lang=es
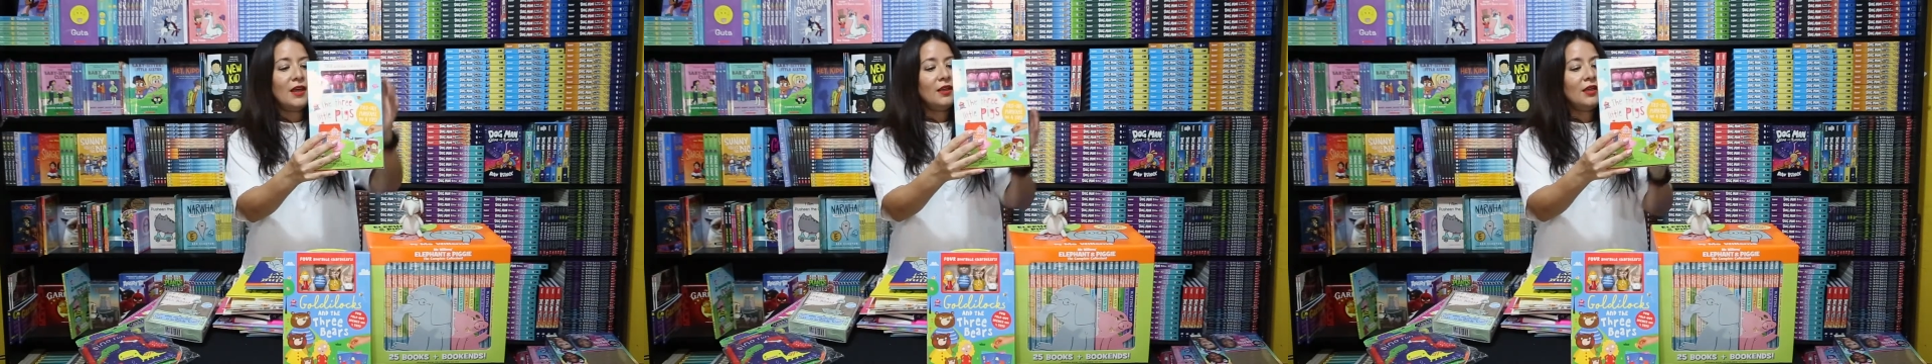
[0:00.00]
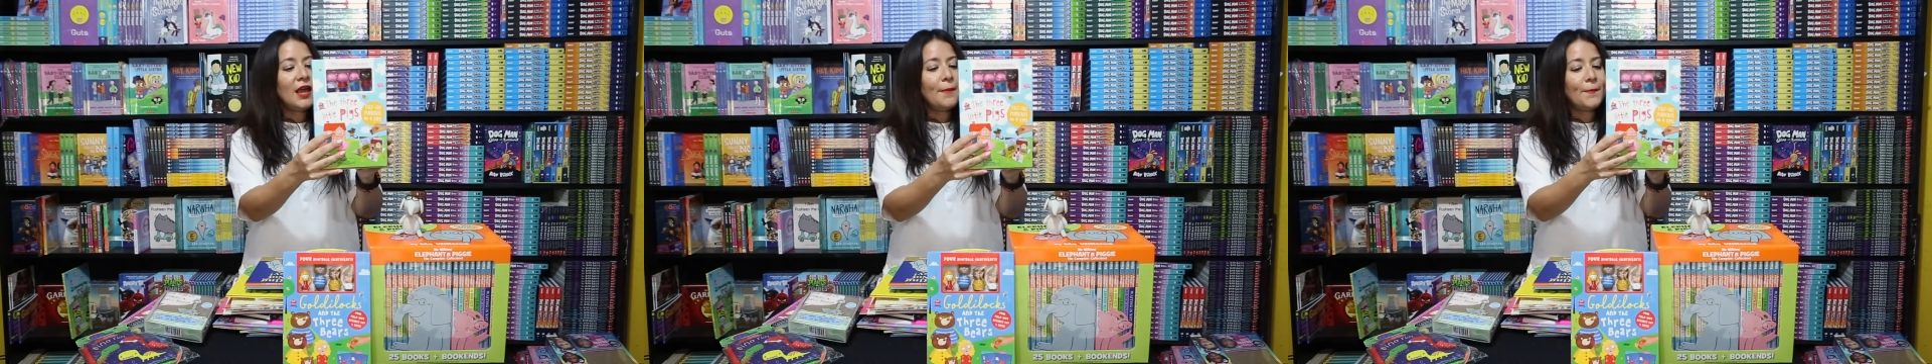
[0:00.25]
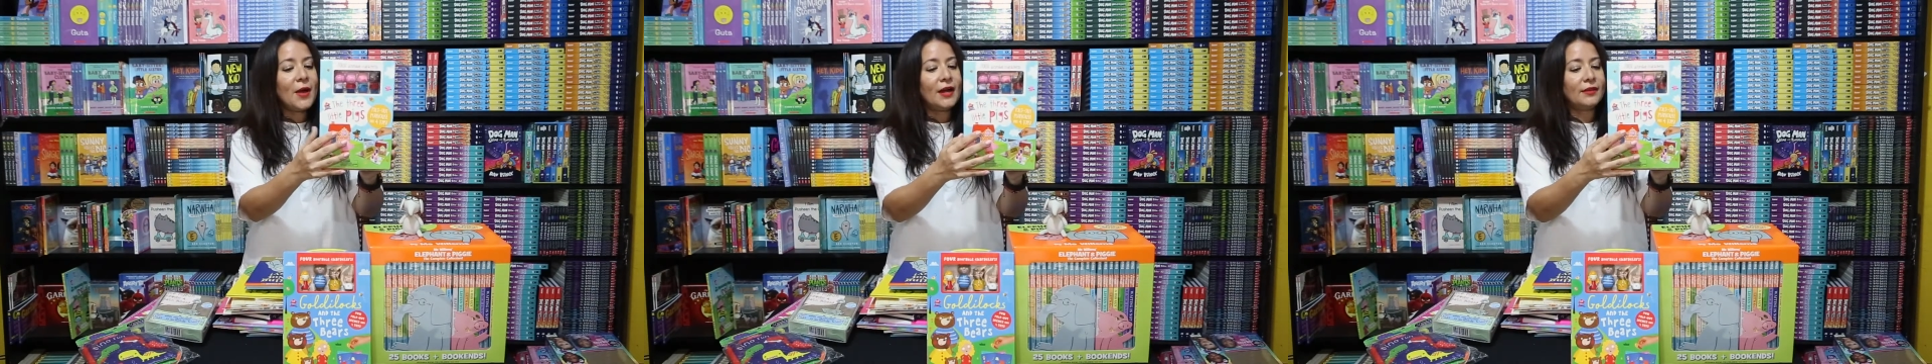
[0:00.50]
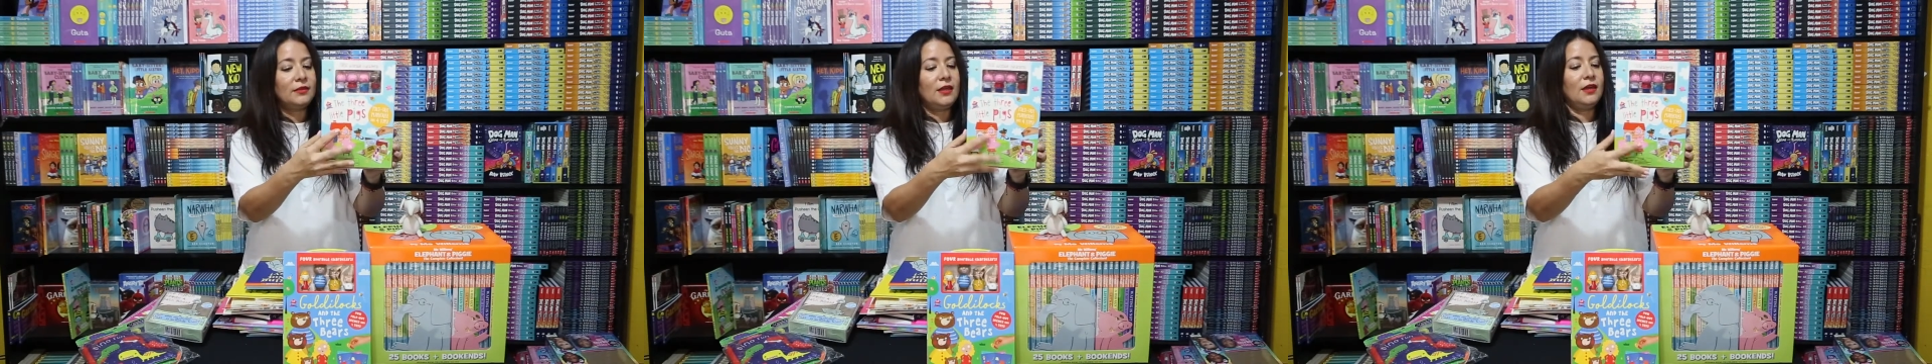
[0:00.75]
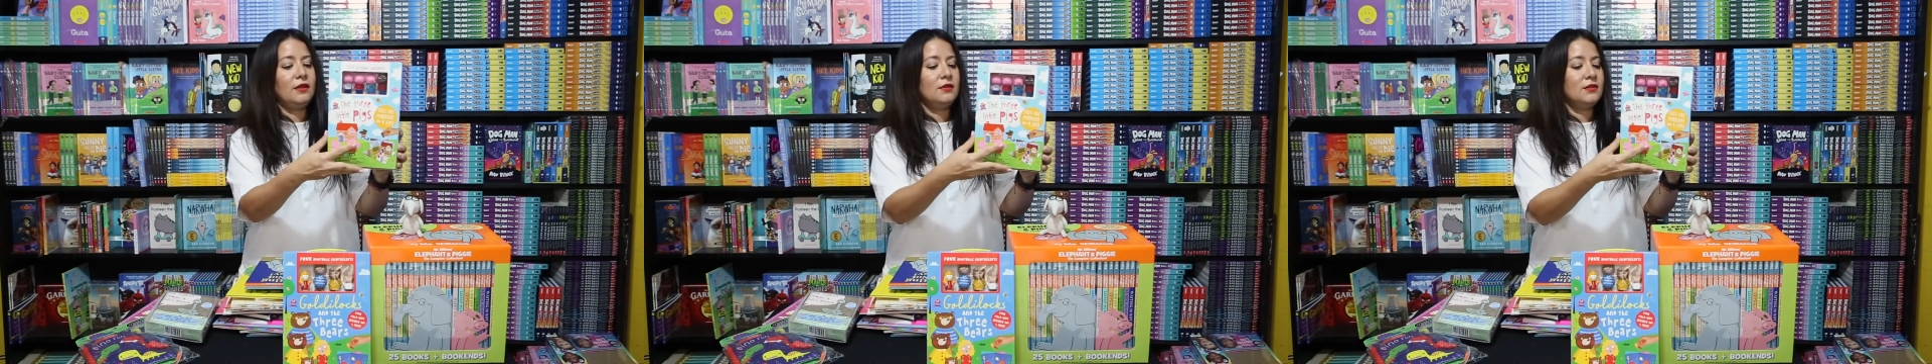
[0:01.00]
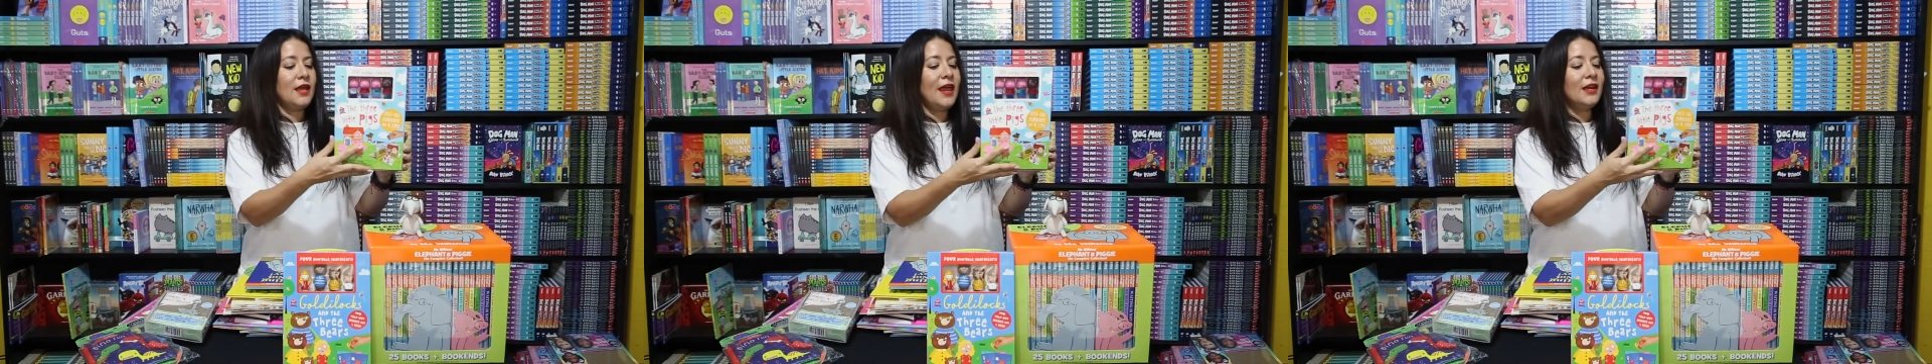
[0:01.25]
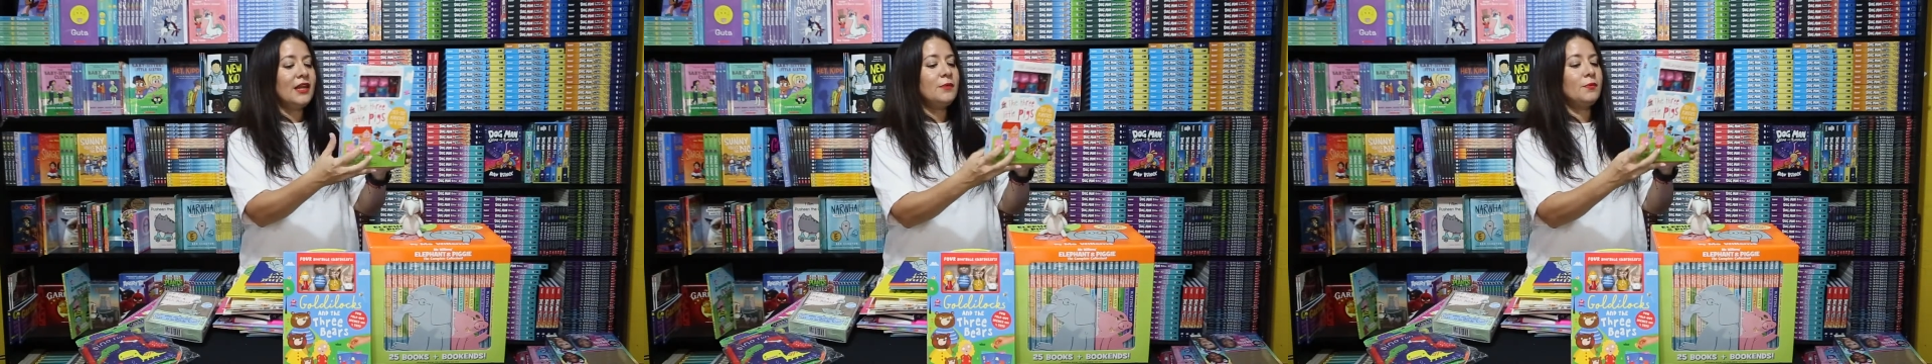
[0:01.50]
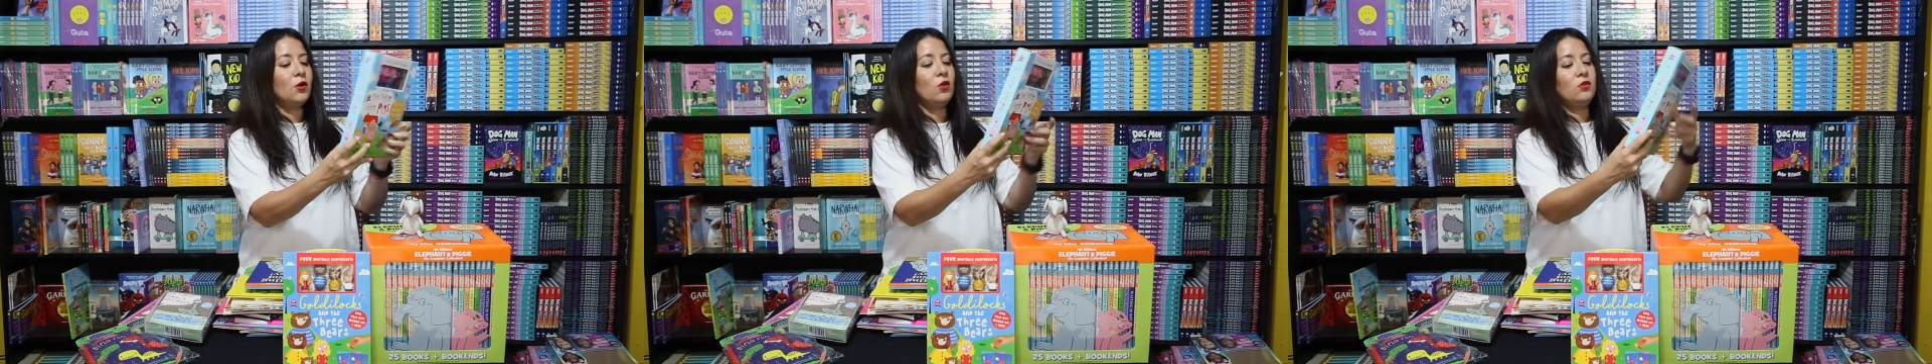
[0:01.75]
y aparte el
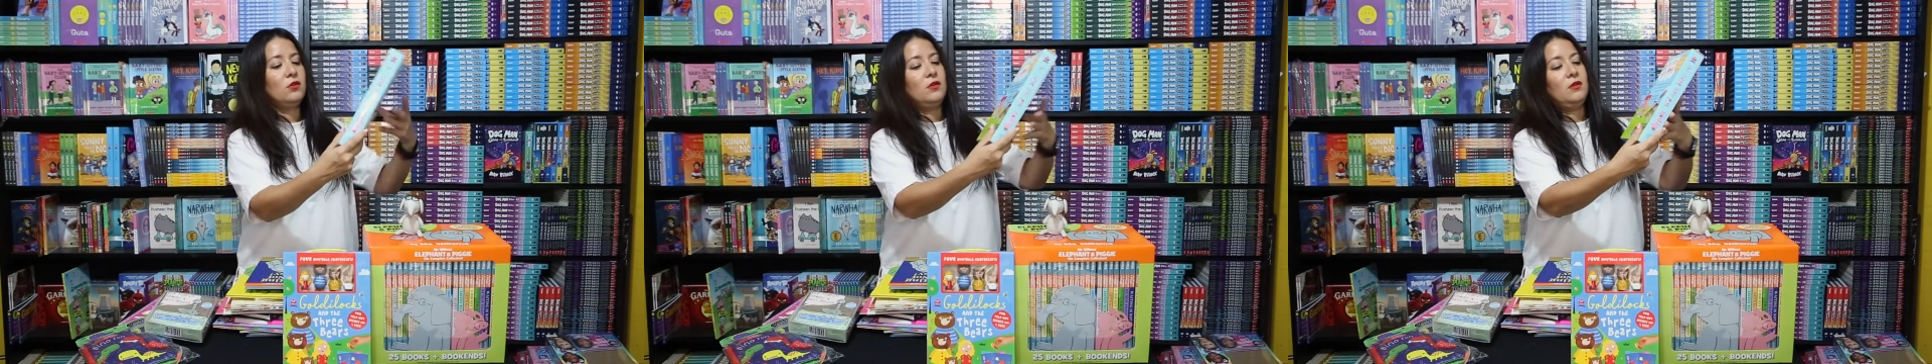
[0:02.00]
libro,